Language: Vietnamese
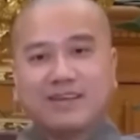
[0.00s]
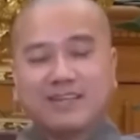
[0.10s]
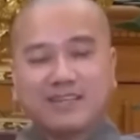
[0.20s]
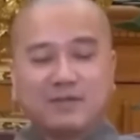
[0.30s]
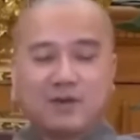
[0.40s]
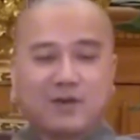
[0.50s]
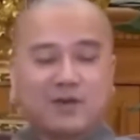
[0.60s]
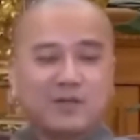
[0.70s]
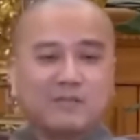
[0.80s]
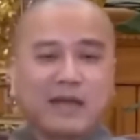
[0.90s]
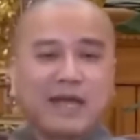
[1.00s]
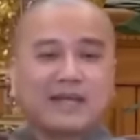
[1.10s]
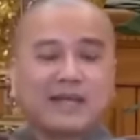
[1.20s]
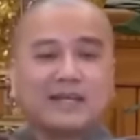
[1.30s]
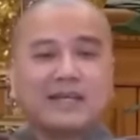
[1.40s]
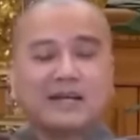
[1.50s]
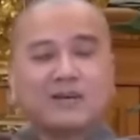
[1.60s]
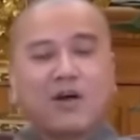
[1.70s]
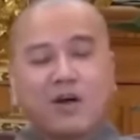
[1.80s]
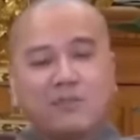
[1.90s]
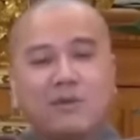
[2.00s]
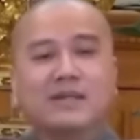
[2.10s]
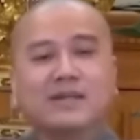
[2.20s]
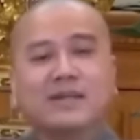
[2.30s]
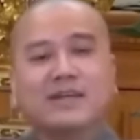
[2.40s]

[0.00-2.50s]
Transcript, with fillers: nhưng mà rồi người mẹ nghĩ rằng con mình